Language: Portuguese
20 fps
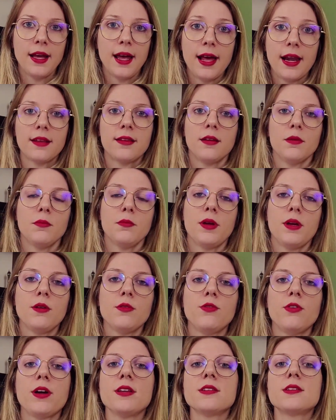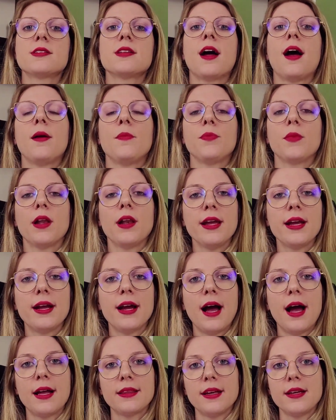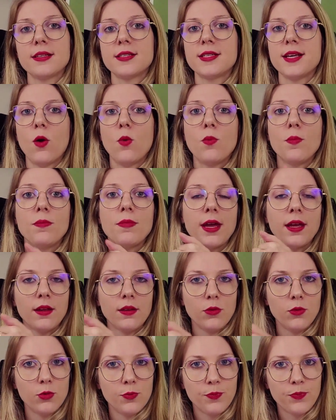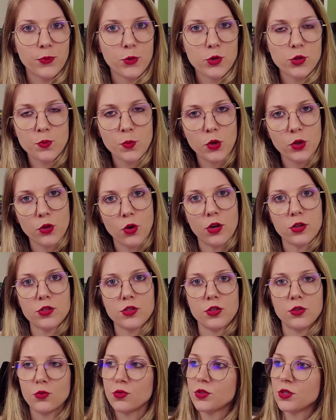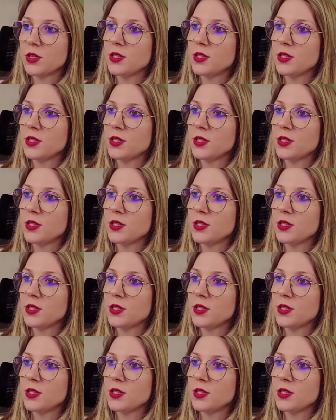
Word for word: Ela também vai estar ligada a esse aumento dos monócitos.